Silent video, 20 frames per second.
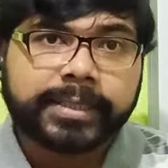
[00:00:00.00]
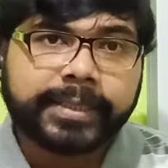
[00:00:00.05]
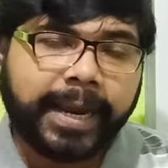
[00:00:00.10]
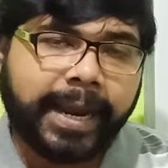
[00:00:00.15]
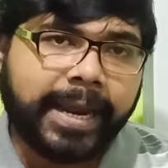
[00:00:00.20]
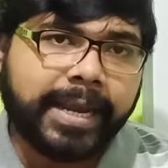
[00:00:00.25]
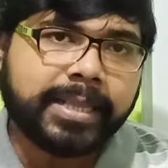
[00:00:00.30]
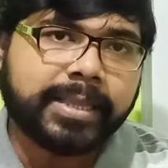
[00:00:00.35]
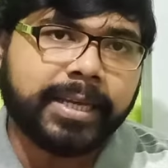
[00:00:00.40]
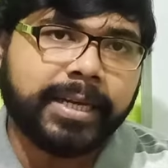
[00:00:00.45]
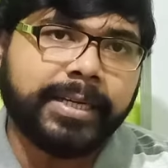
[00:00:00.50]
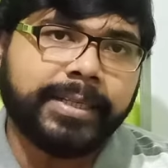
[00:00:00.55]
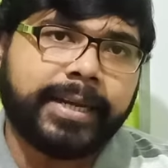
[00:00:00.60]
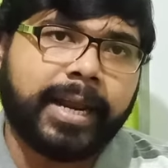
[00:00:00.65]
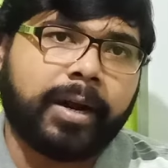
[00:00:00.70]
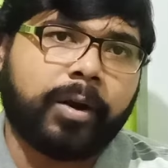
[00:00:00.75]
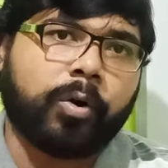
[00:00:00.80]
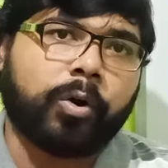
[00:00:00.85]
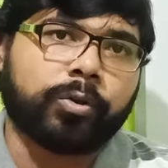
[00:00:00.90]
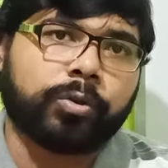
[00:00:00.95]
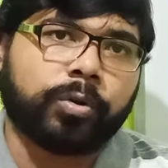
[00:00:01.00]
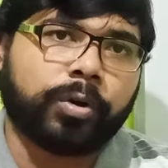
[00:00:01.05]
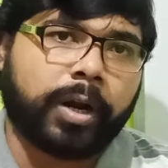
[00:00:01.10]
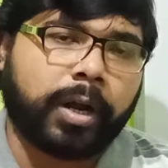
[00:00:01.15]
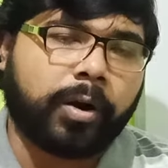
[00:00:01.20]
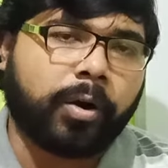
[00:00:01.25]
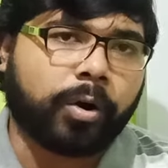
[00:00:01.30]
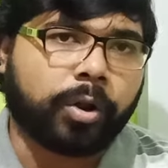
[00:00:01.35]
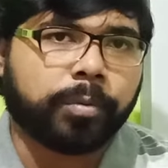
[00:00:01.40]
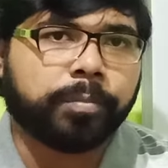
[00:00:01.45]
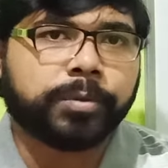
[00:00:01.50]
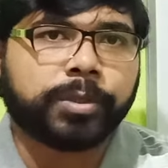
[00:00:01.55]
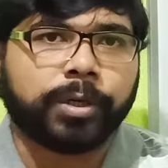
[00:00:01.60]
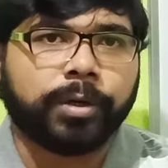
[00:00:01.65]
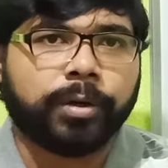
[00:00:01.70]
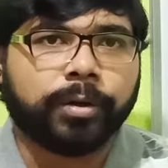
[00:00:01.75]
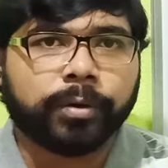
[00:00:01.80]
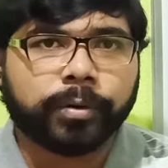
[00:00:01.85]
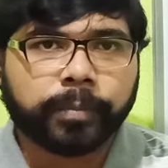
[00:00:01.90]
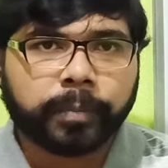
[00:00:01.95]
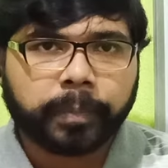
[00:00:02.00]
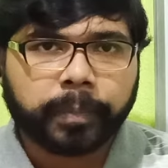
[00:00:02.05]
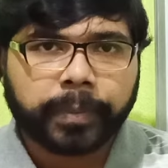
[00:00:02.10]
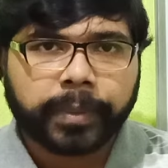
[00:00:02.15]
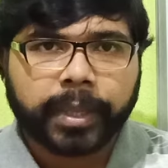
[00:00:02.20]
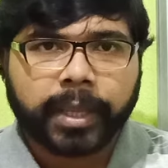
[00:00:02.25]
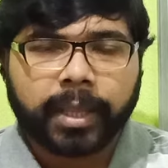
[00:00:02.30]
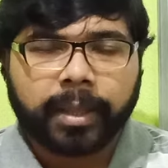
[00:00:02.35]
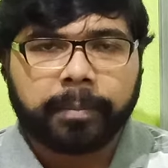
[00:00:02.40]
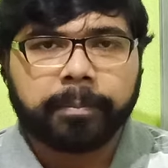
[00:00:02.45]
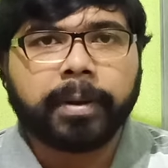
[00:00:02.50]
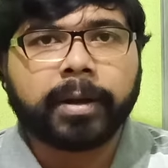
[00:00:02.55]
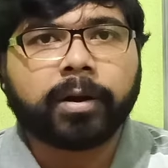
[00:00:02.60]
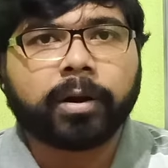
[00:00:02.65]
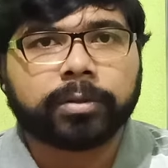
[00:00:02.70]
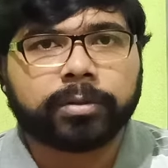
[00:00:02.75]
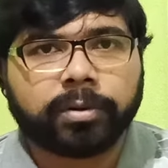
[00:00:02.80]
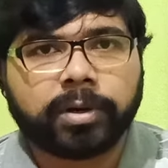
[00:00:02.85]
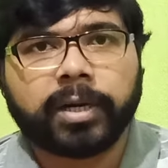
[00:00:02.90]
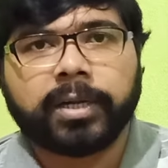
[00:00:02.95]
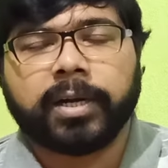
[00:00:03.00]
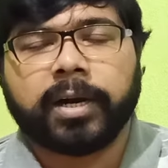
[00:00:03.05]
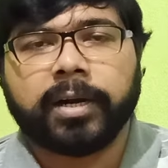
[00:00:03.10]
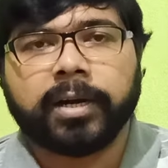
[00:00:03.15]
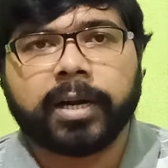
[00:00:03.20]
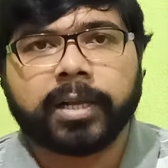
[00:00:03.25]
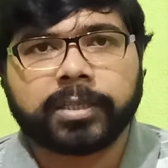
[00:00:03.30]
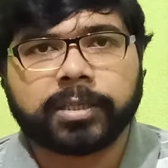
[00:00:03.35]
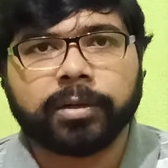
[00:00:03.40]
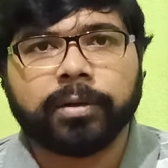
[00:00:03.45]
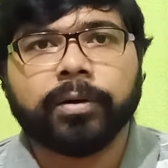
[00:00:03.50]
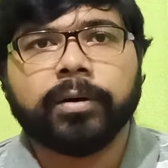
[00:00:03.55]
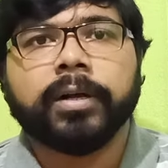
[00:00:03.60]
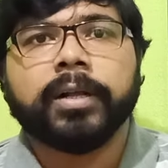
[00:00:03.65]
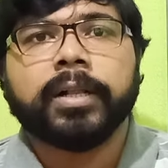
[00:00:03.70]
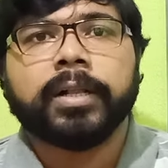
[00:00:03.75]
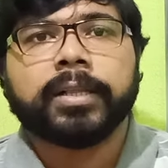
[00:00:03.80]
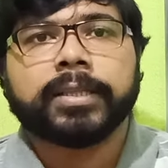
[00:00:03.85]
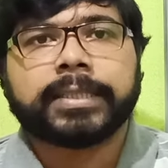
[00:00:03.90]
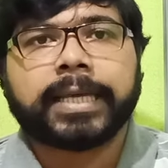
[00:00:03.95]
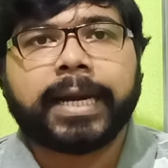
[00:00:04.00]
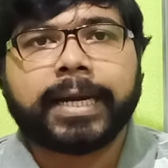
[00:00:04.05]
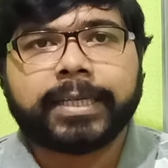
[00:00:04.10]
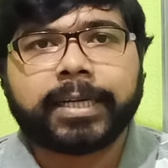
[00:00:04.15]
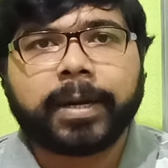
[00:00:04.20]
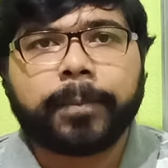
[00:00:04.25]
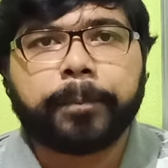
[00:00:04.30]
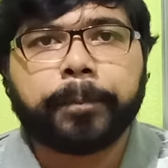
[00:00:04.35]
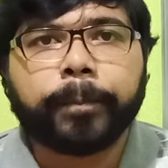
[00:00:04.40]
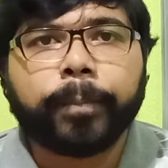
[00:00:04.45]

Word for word: সেই দিনটা কতটা গরম ছিল বা কতটা ঠান্ডা ছিল তার একটা